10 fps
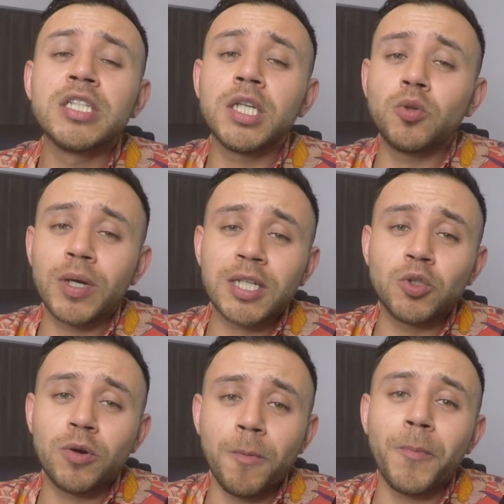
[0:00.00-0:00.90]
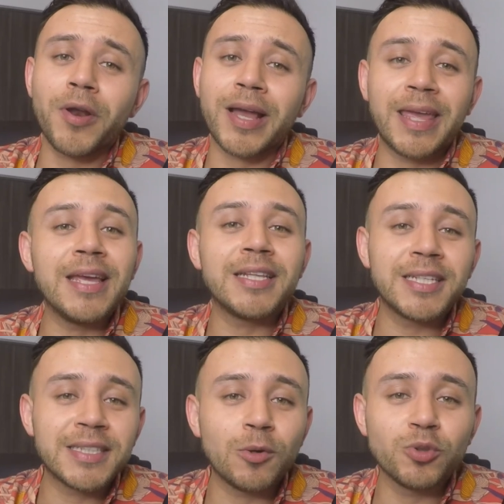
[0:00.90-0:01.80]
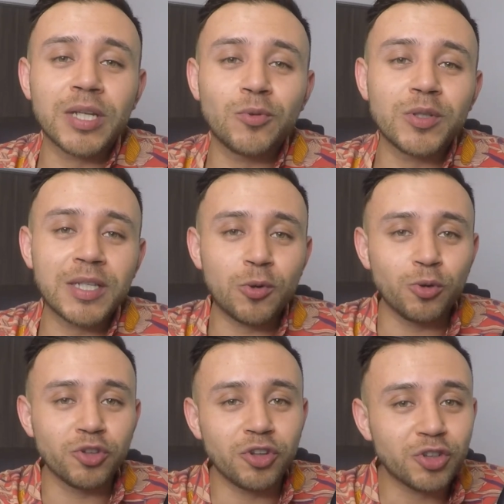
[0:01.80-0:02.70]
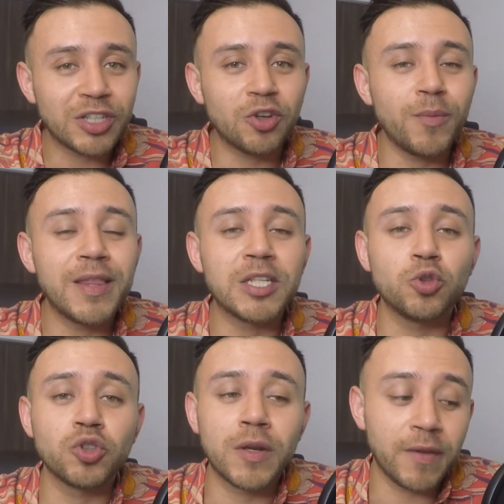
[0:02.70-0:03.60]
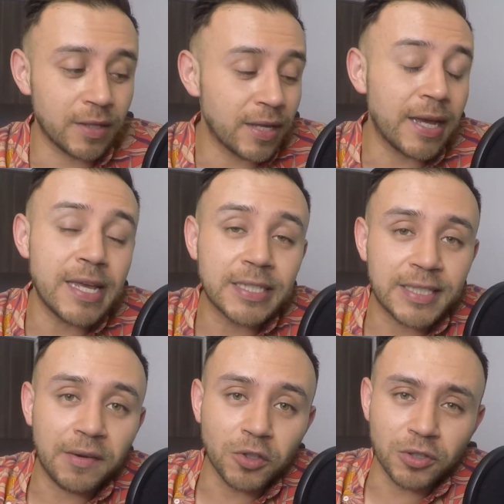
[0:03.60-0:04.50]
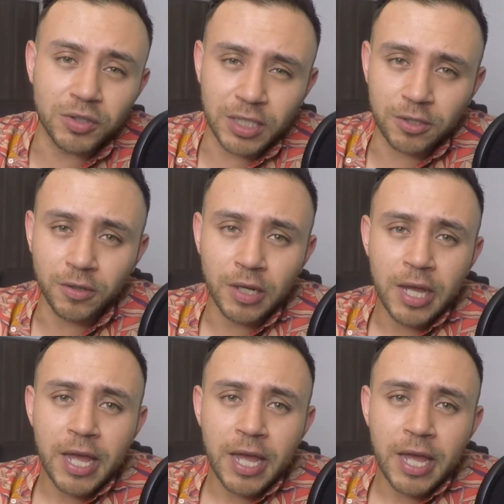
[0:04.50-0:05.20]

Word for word: Si tú eres nuevo por aquí y te está gustando este curso, no se te olvide suscribirte, ahí está el botoncito.